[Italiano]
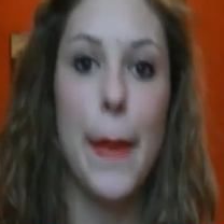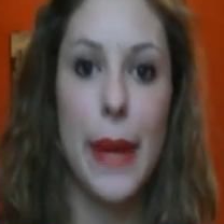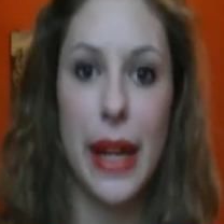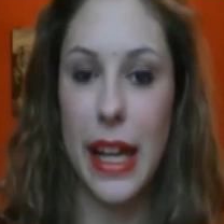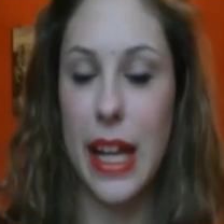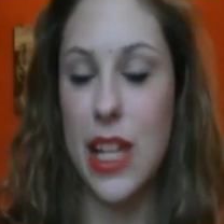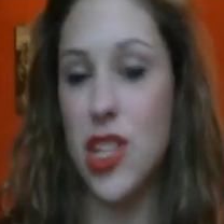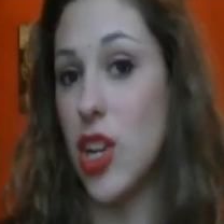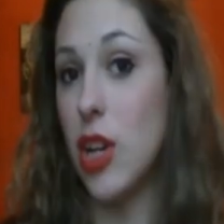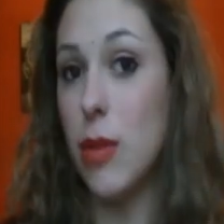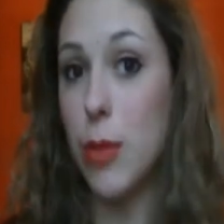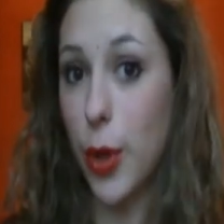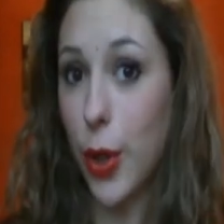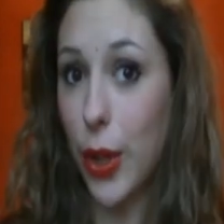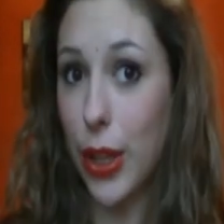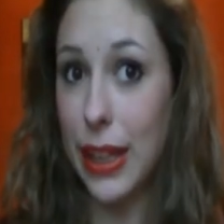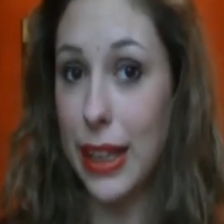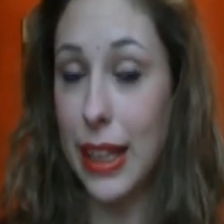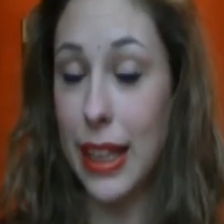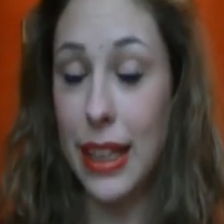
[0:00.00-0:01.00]
Perché c'era il mio
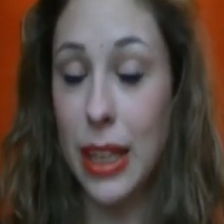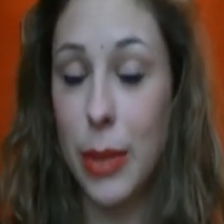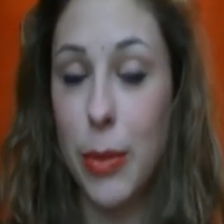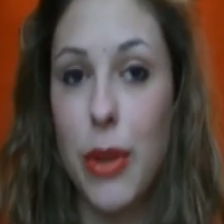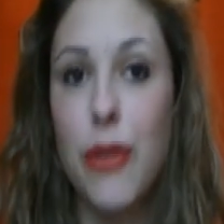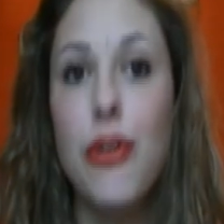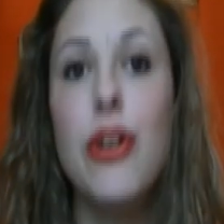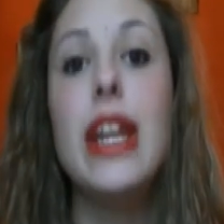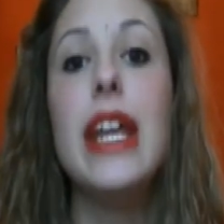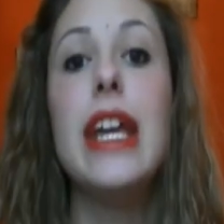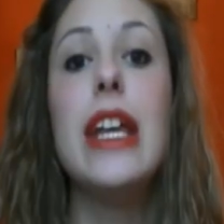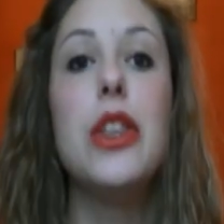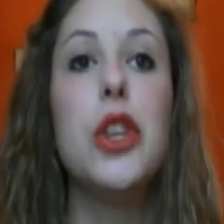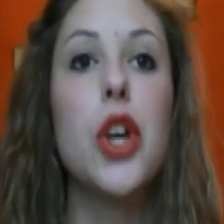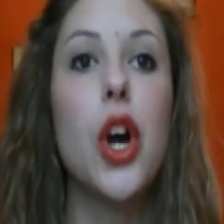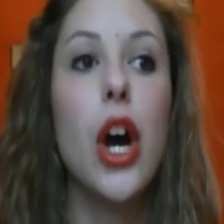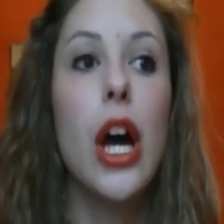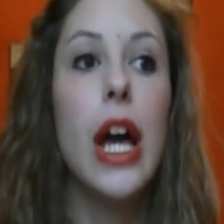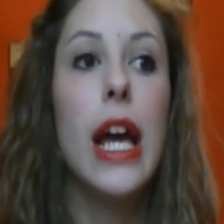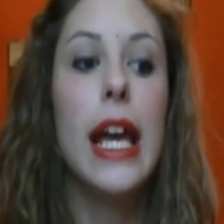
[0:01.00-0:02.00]
cantante
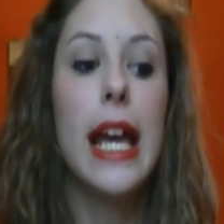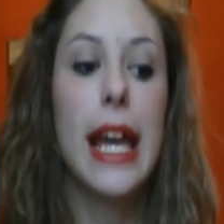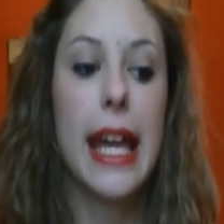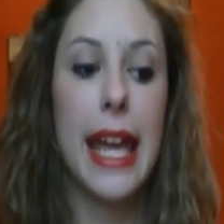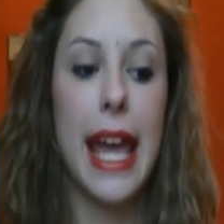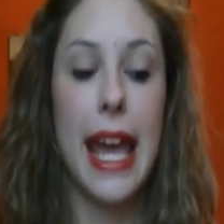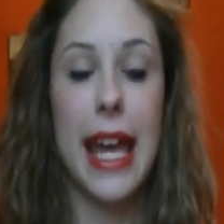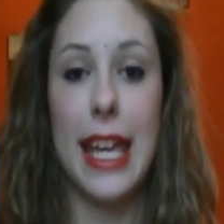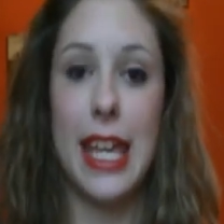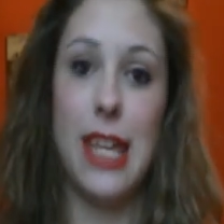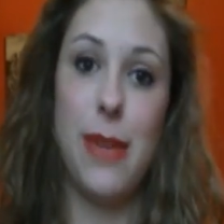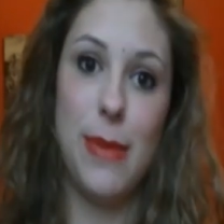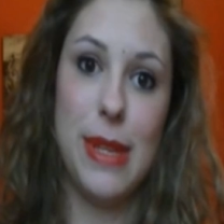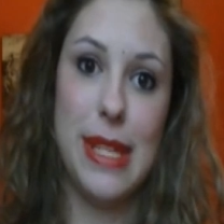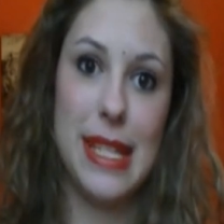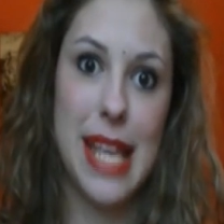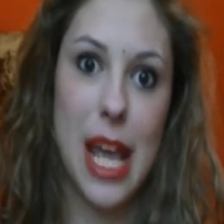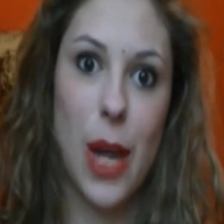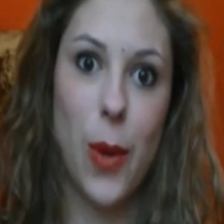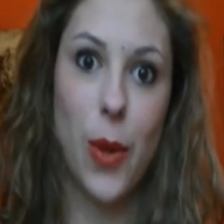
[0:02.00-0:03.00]
preferito, che chi mi
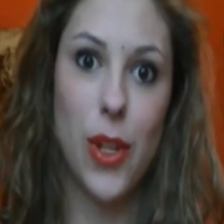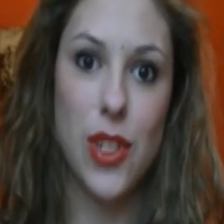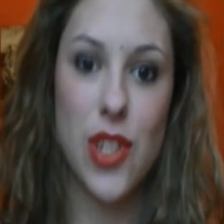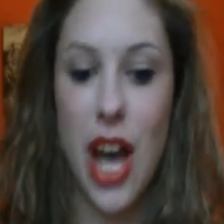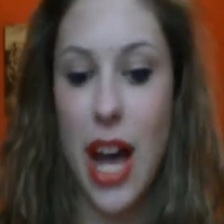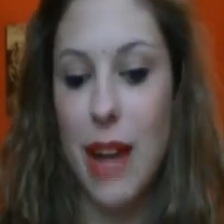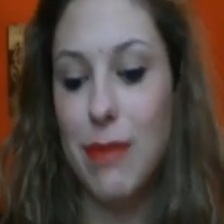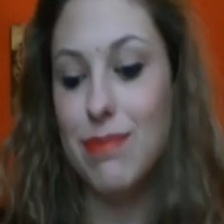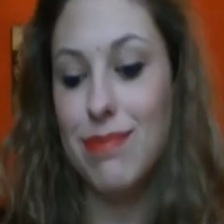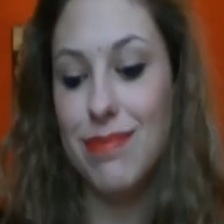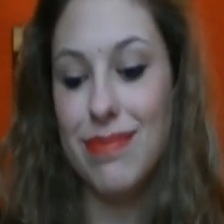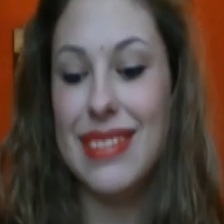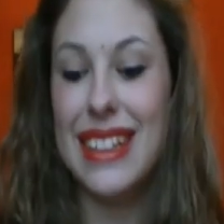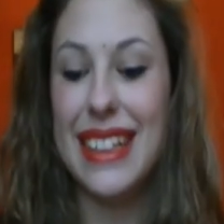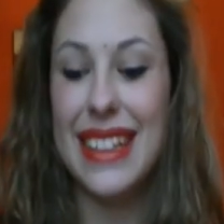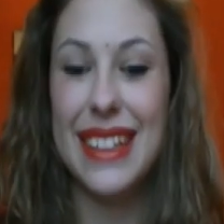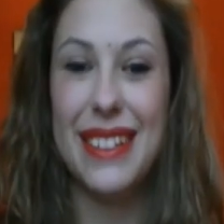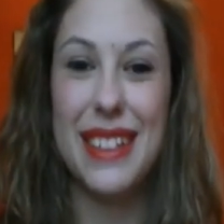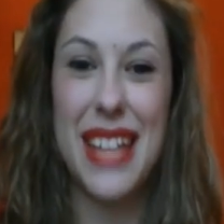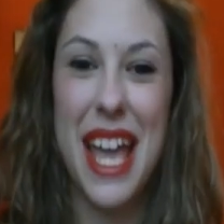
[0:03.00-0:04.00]
segue già
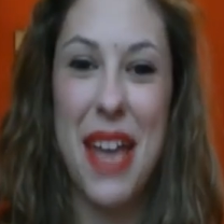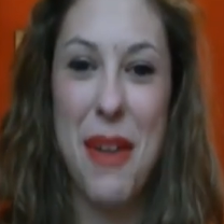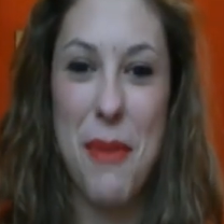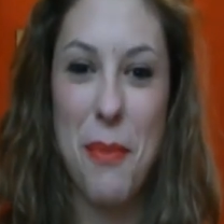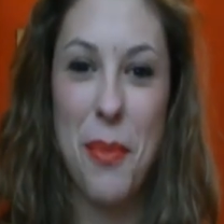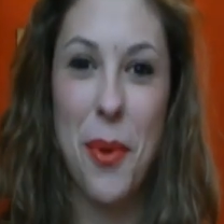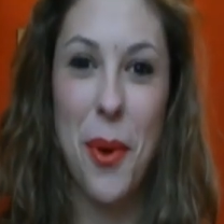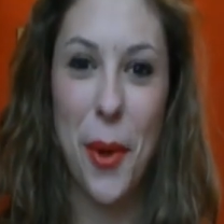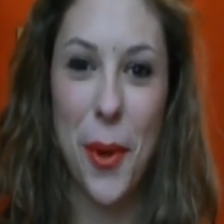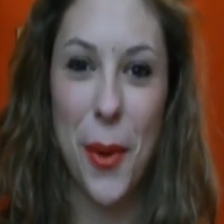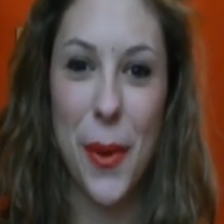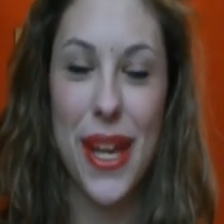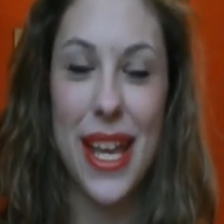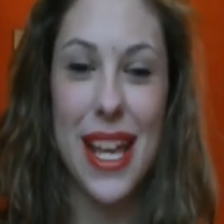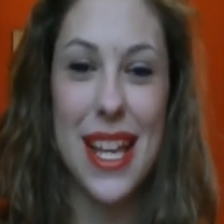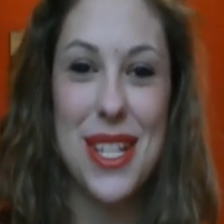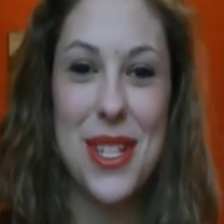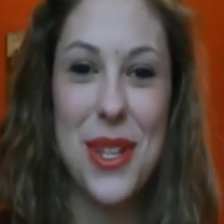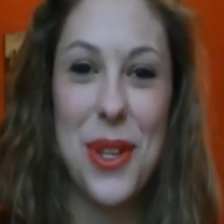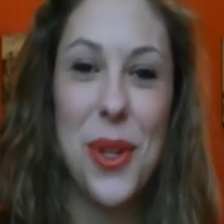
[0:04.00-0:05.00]
da tempo
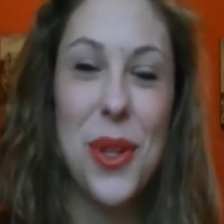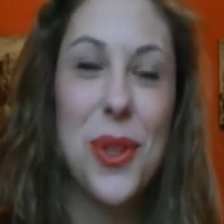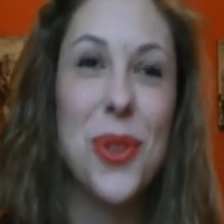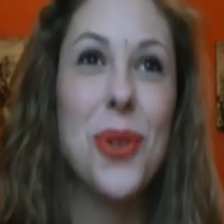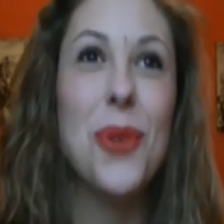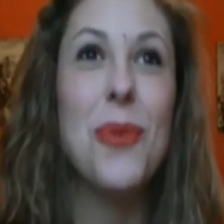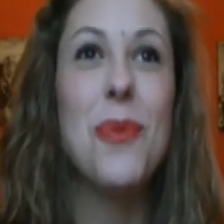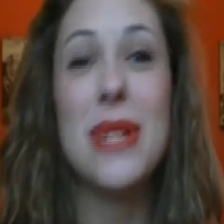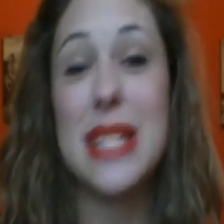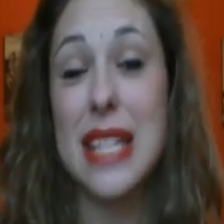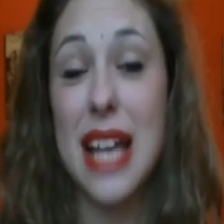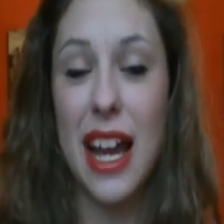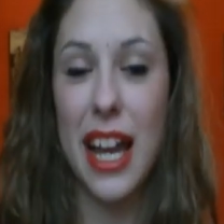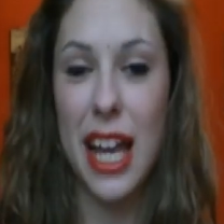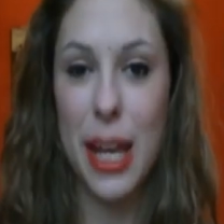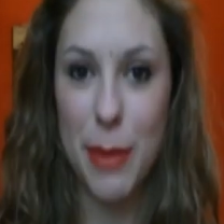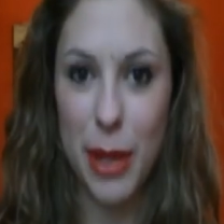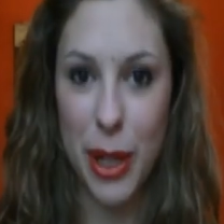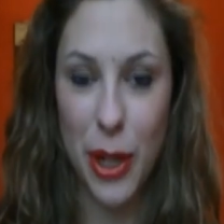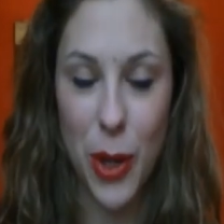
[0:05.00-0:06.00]
qui su YouTube sa
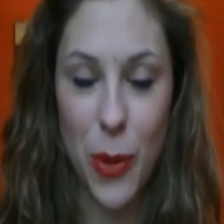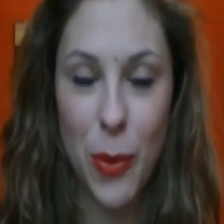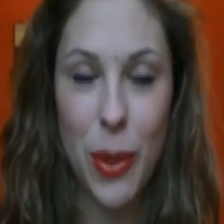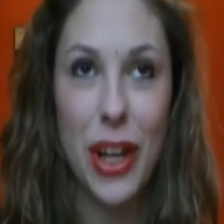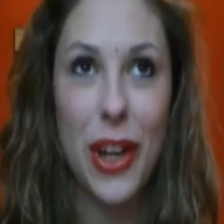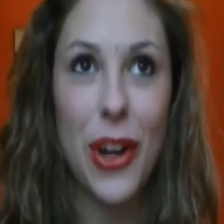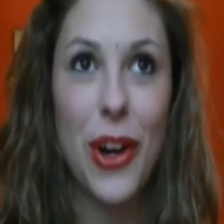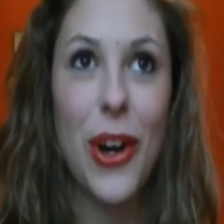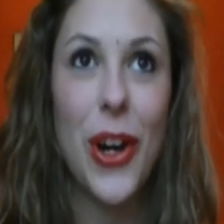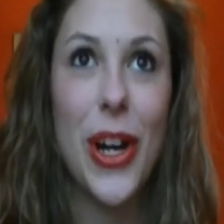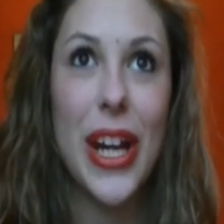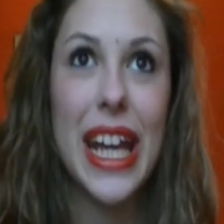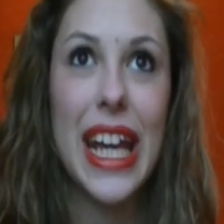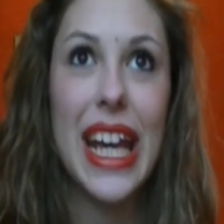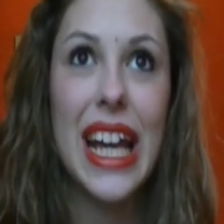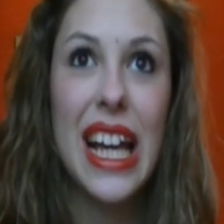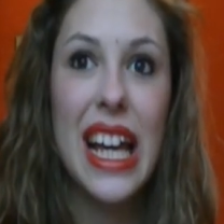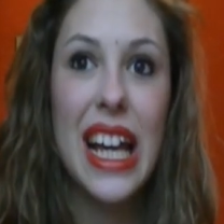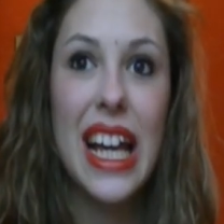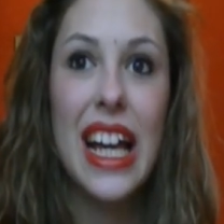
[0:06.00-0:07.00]
che è Marco Mengoni.
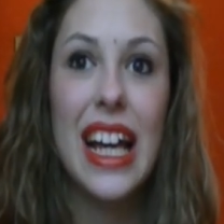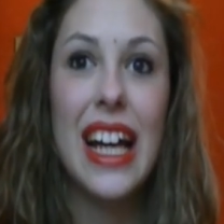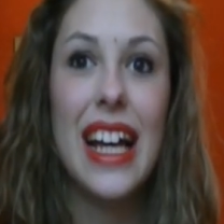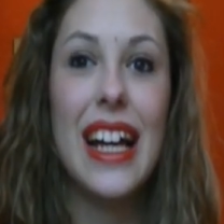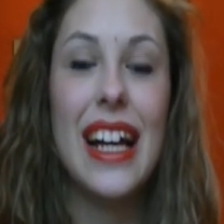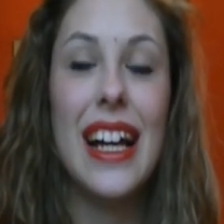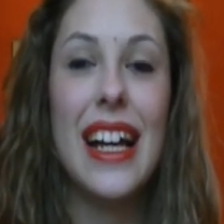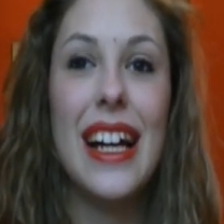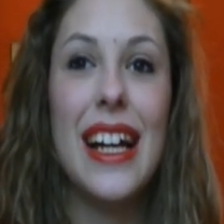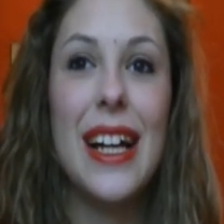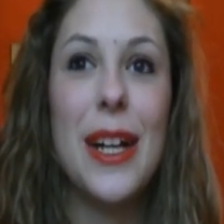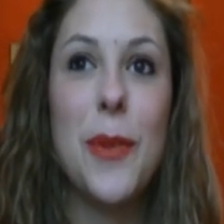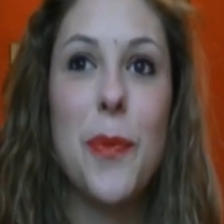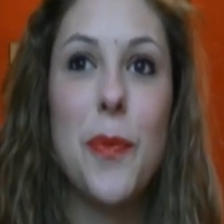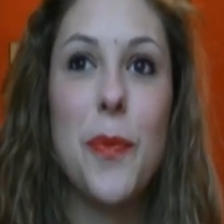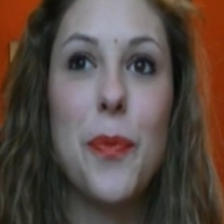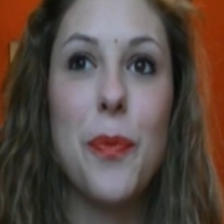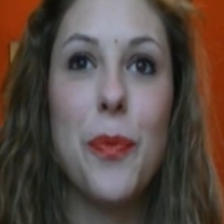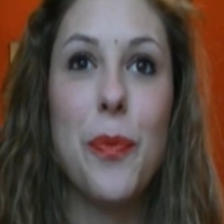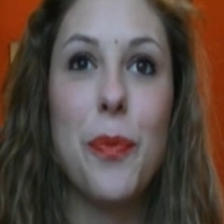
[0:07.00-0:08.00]

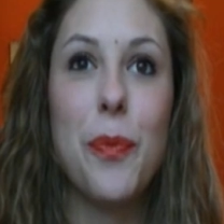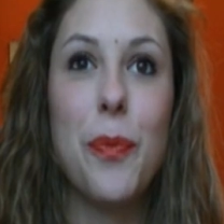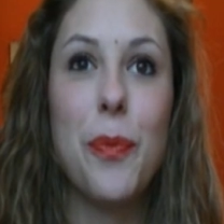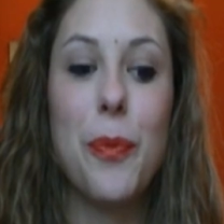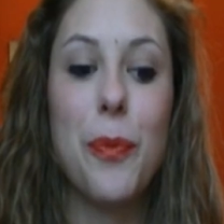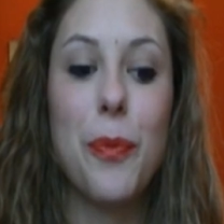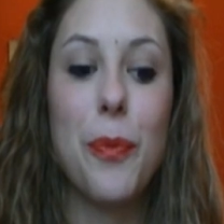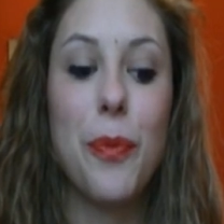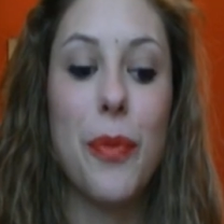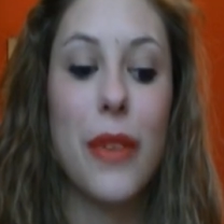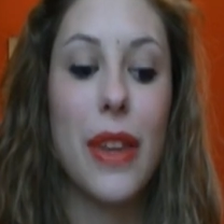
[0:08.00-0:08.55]
Ehm...